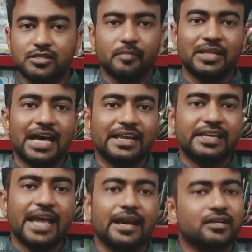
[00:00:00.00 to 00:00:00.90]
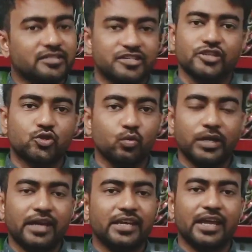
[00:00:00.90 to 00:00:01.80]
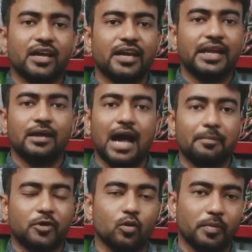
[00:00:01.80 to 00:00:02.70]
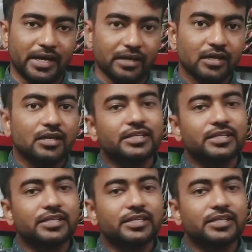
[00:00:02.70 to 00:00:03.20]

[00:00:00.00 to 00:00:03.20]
जिम्मेदारी क्या है चीज टूटे ये करे आपके ऊपर है